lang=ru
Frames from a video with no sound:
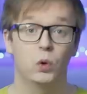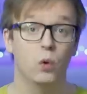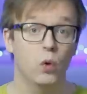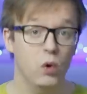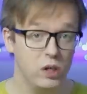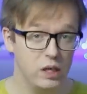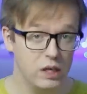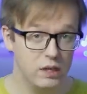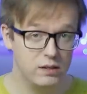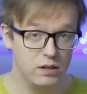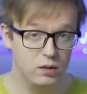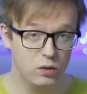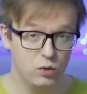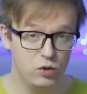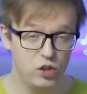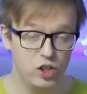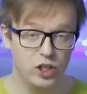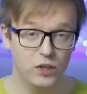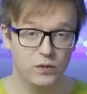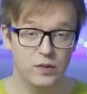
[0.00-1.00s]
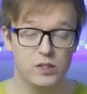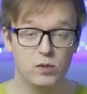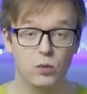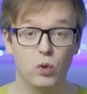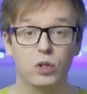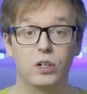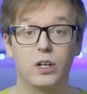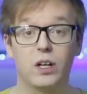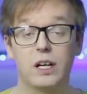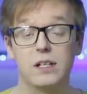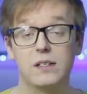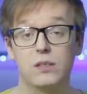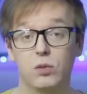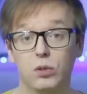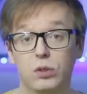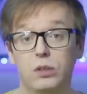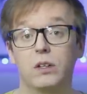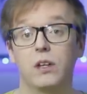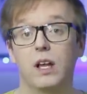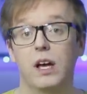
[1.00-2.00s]
Но если учитывать, сколько раз
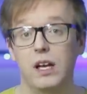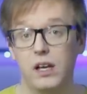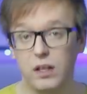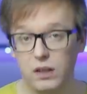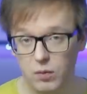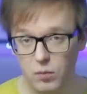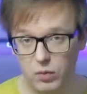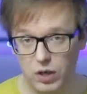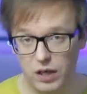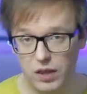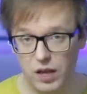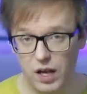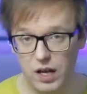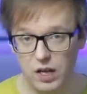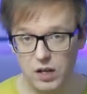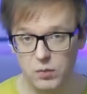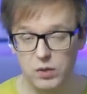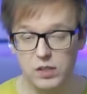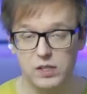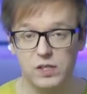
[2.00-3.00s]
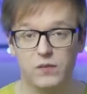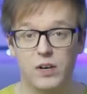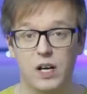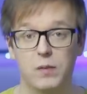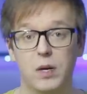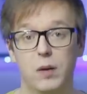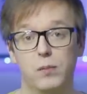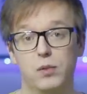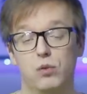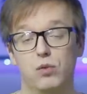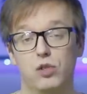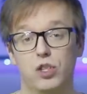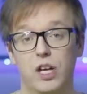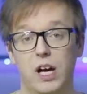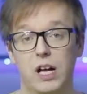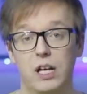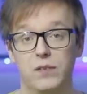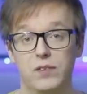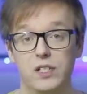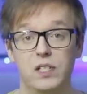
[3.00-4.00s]
только на этом канале мы с вами
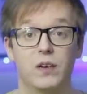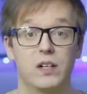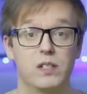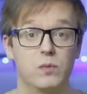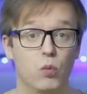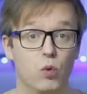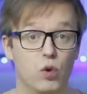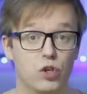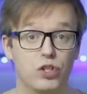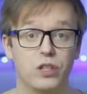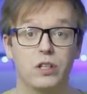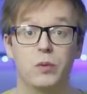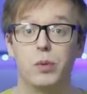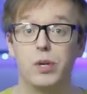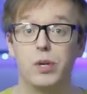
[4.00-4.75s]
обсуждали всевозможные